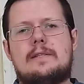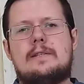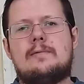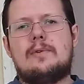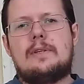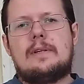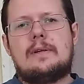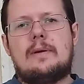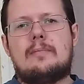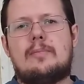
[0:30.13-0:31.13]

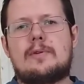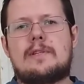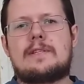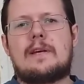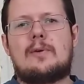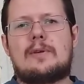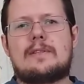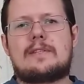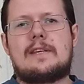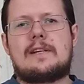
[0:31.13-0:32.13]
Сегодня, после
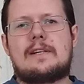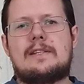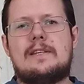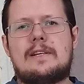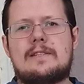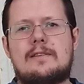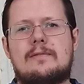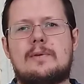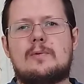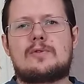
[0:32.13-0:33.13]
сорокинских
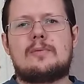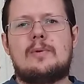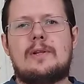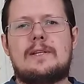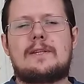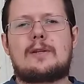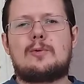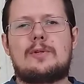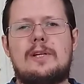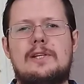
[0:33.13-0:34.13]
текстов, мне нужно было
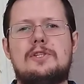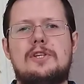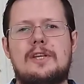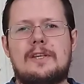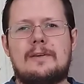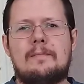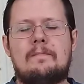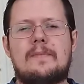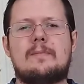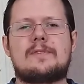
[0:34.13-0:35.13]
литературное лечение.
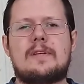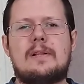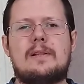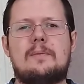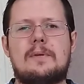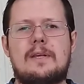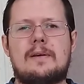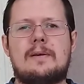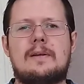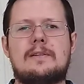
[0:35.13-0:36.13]
Им стала для
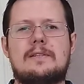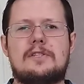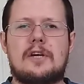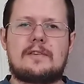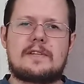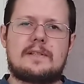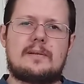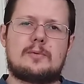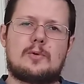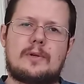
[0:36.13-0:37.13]
меня чеховская
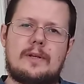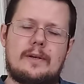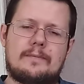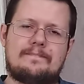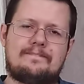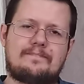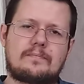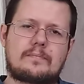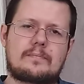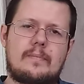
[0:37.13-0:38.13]
драматургия.
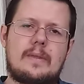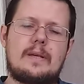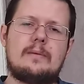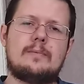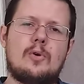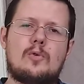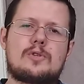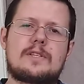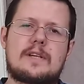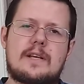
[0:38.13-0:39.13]
Много
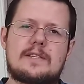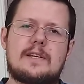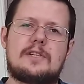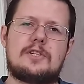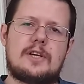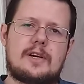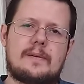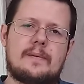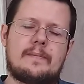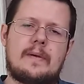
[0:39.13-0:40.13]
уже сказано о
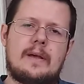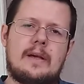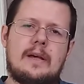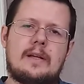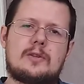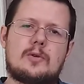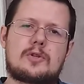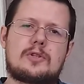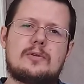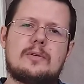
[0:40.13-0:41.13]
Чехове, то,
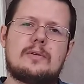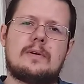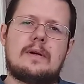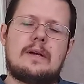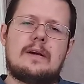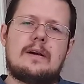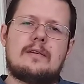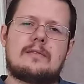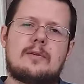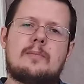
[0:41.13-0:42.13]
что
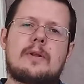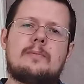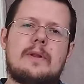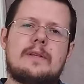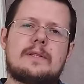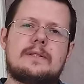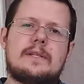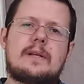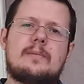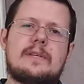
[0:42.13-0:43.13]
в нем предпринята
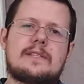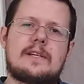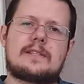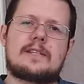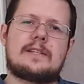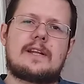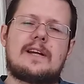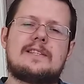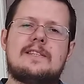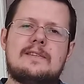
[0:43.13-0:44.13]
дедраматизация
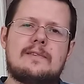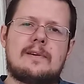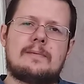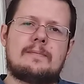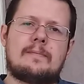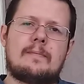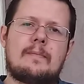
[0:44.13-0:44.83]
нарратива,